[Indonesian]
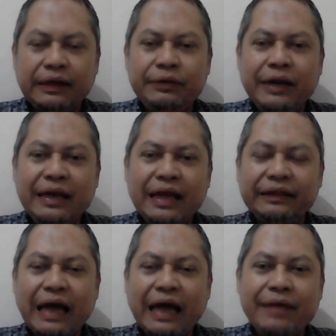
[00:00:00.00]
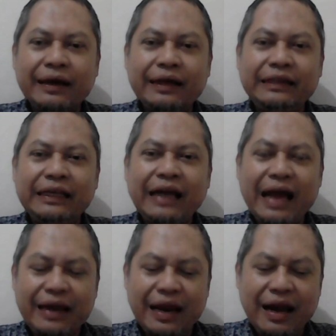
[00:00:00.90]
Kemudian yang tahap yang
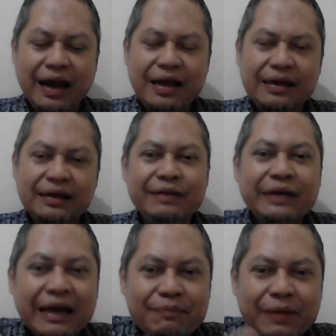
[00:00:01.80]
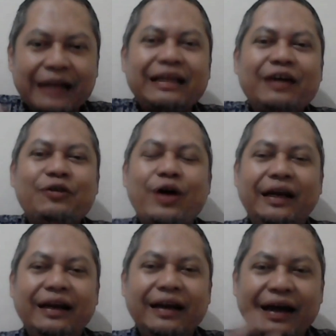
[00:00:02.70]
ketiga adalah berikan
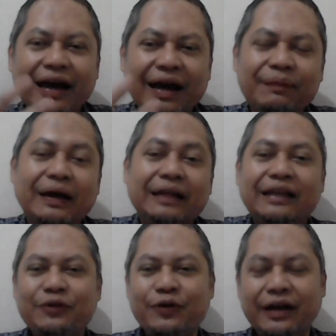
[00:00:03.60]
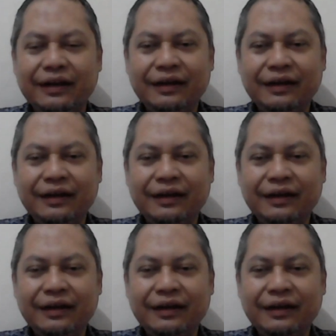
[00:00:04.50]
pengetahuan. Nah, pengetahuan.